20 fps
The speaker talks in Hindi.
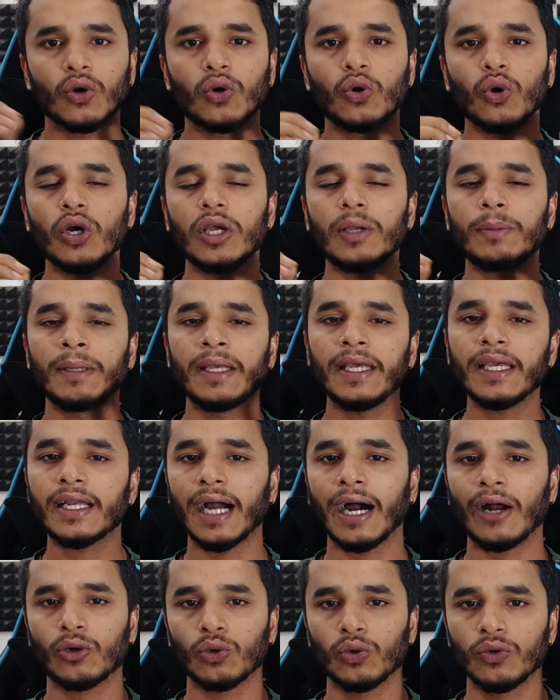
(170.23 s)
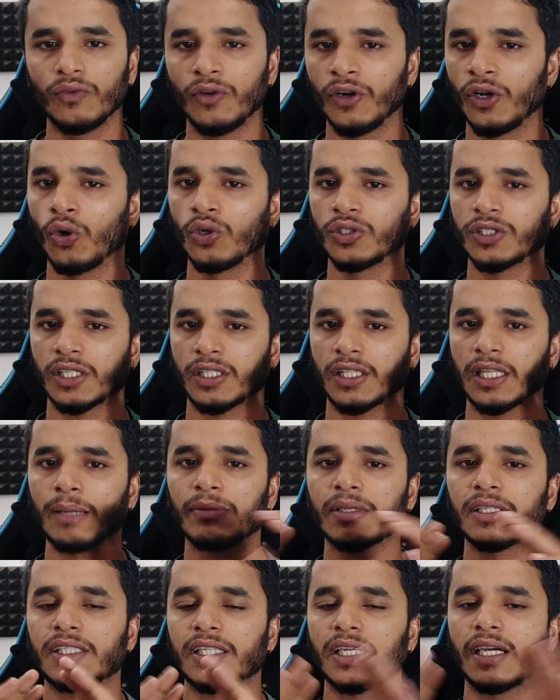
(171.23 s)
कोई भी कार्टून वीडियो हो सकती है
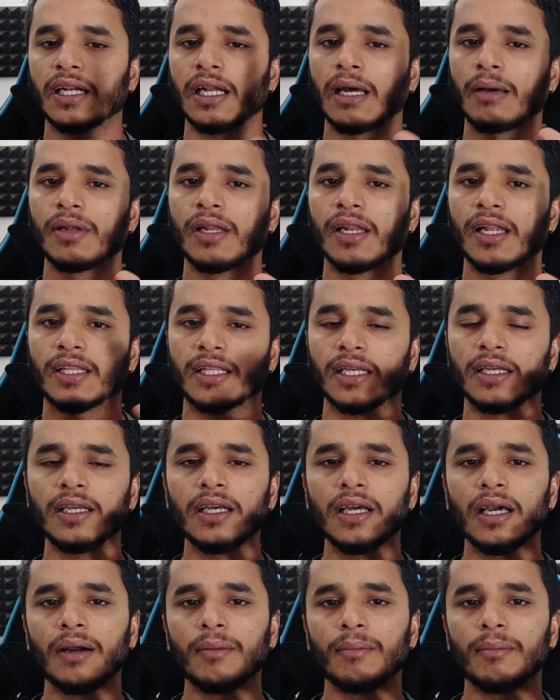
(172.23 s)
हम किसी का नाम नहीं लेते